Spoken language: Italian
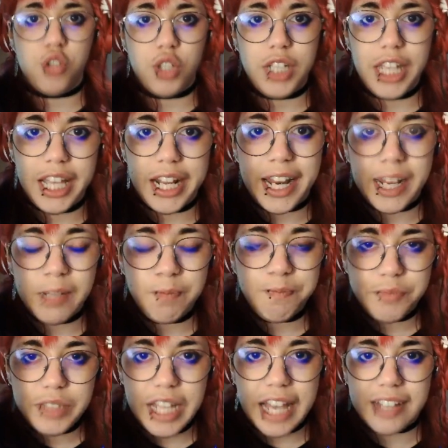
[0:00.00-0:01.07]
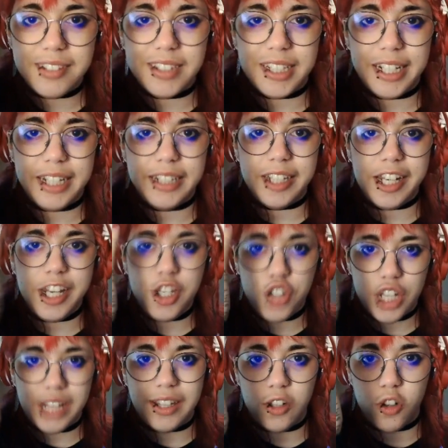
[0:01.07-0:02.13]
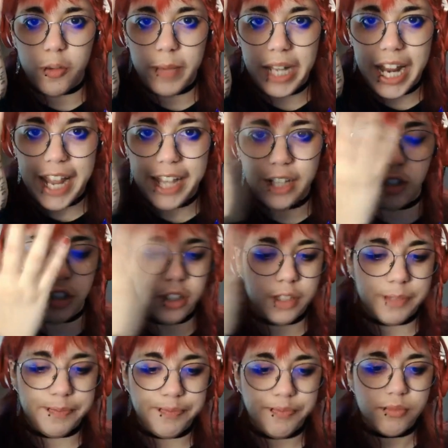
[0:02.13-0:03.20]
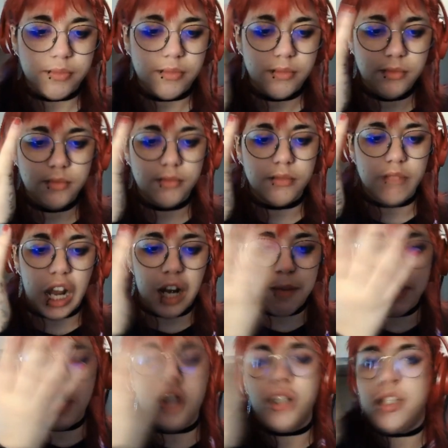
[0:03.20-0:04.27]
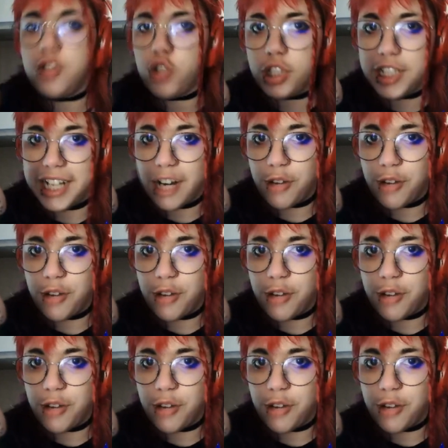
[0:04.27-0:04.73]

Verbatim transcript: dire di essere intelligente come Leighton. Almeno il disordine è lo